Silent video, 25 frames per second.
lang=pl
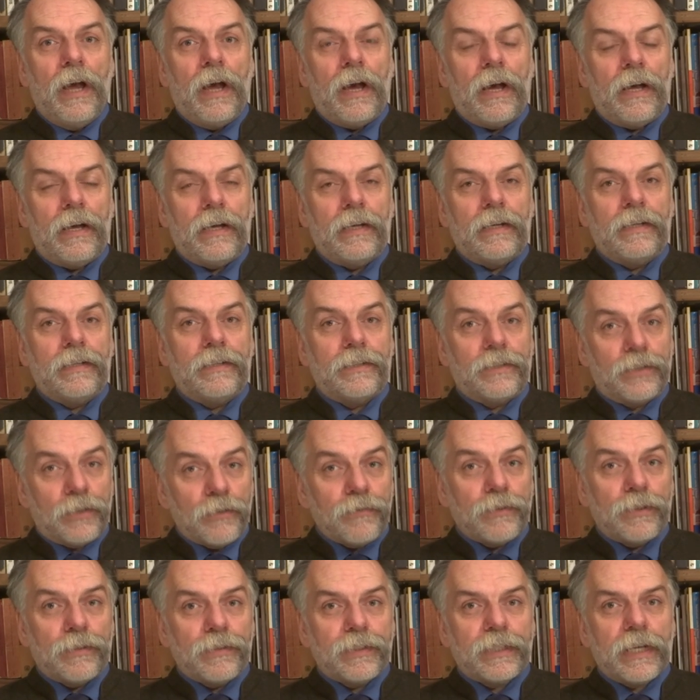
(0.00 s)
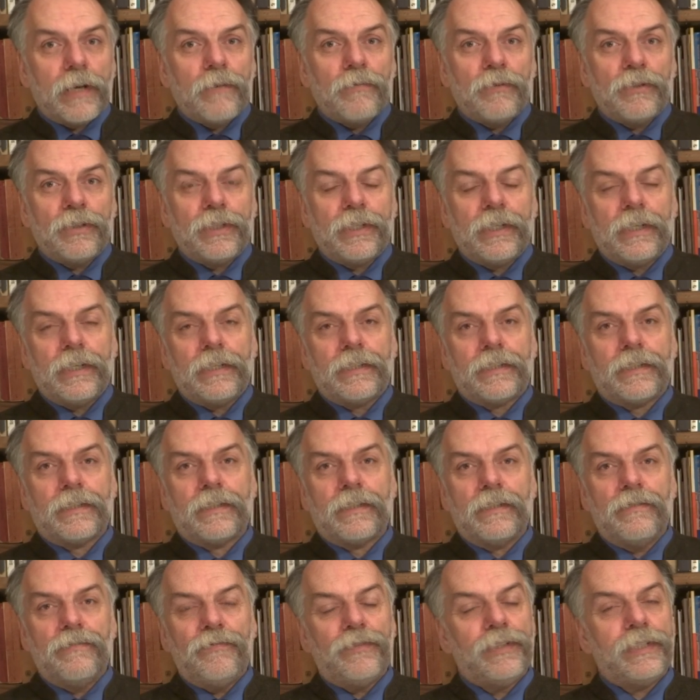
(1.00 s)
e, co wiązało się z
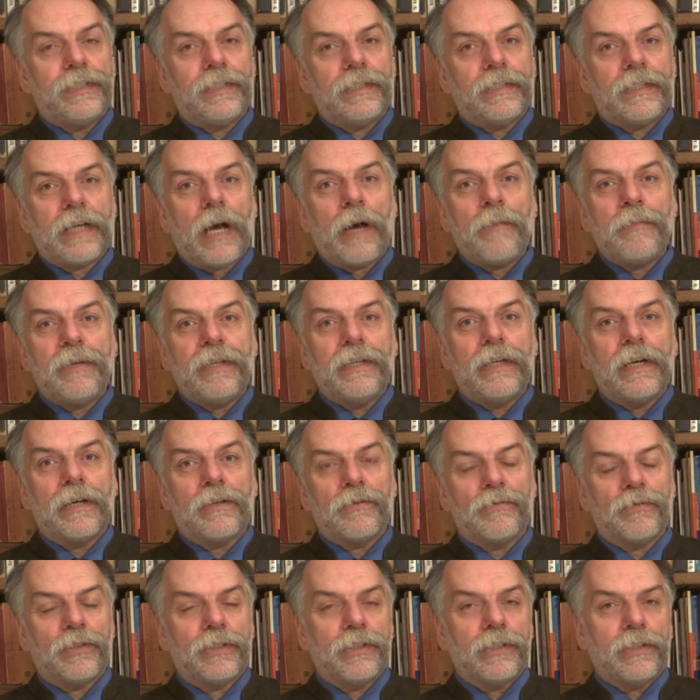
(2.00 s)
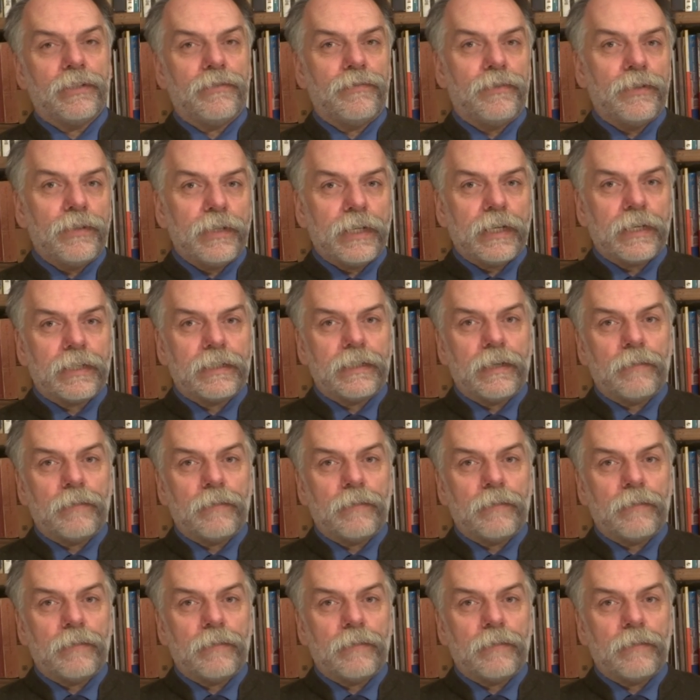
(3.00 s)
wizytami na różnych dworach,